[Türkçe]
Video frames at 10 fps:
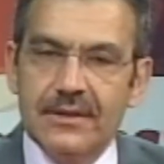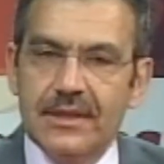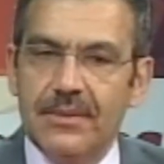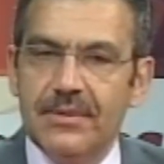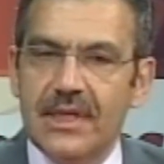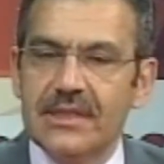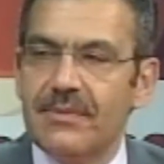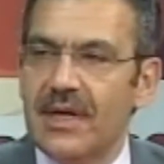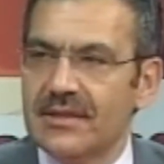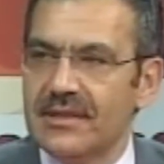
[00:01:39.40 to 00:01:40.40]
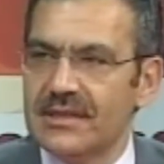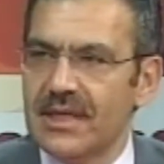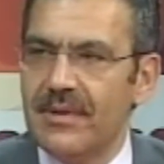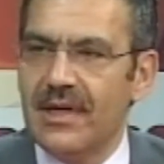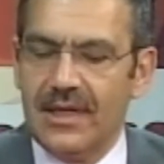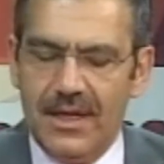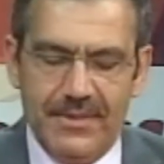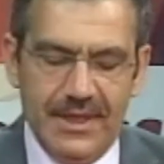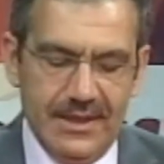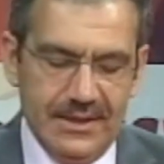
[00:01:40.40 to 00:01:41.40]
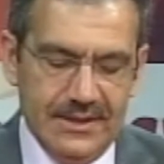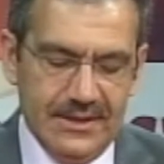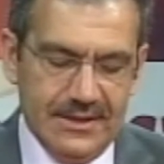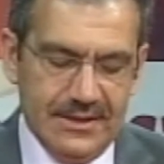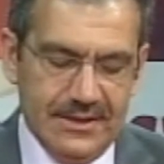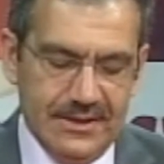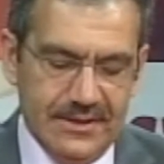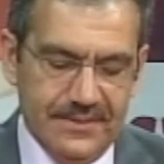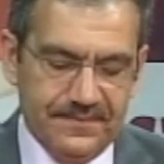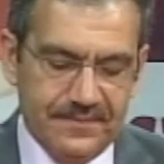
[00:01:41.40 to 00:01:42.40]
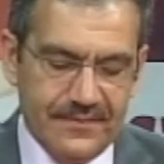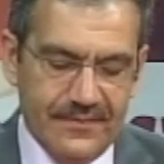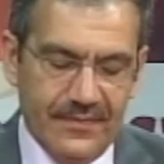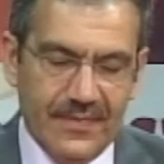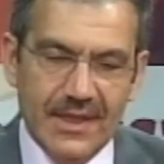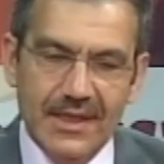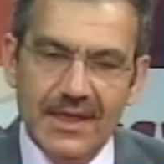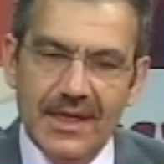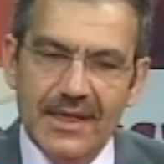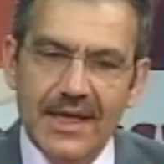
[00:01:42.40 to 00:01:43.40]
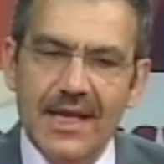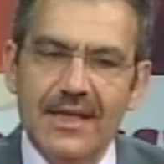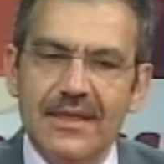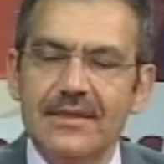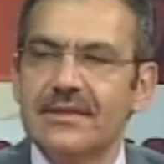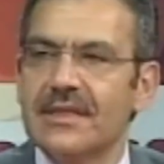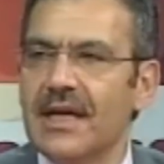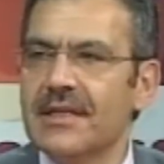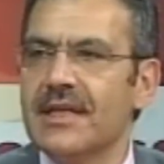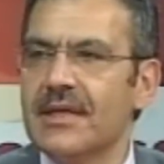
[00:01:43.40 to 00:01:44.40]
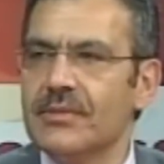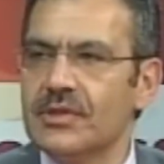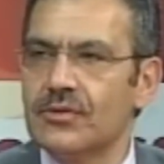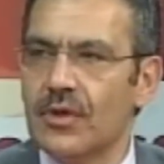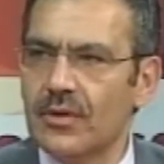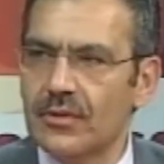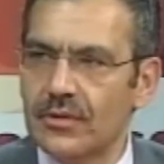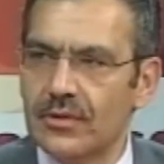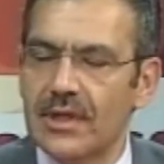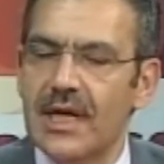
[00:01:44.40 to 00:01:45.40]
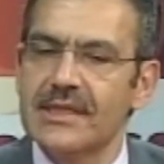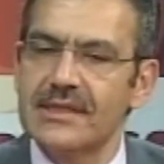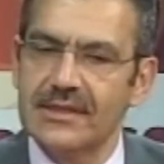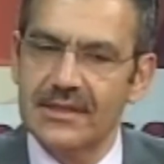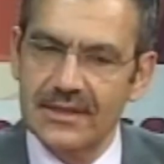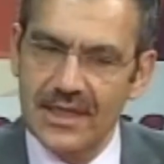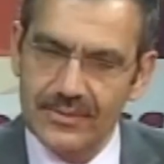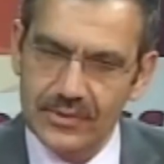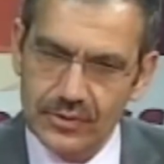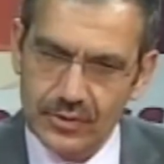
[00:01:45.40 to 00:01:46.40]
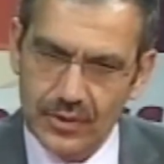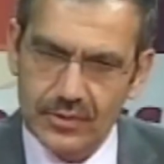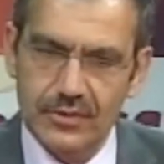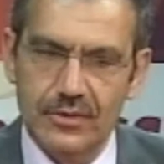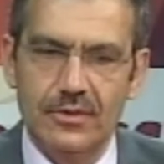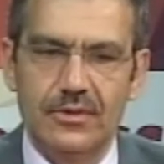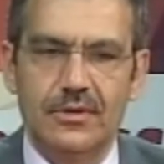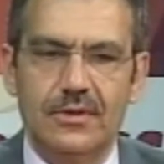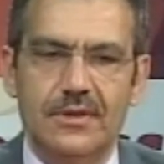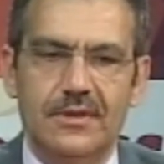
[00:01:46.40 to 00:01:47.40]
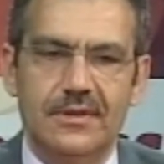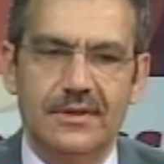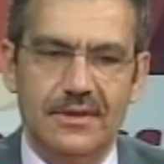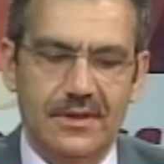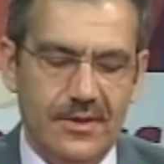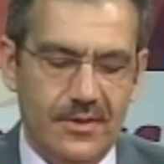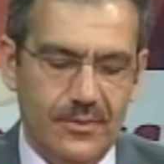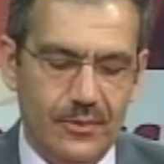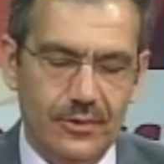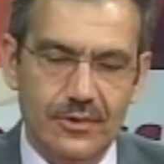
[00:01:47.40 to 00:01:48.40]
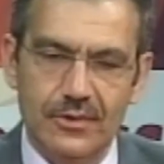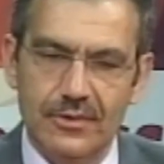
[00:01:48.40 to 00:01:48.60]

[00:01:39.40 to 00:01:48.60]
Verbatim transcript: Tabii nasıl baktığınıza bağlı ama e, genelde şikayetlerimiz çok, Hı-hı. rahatsızlıklarımız çok. E, bunu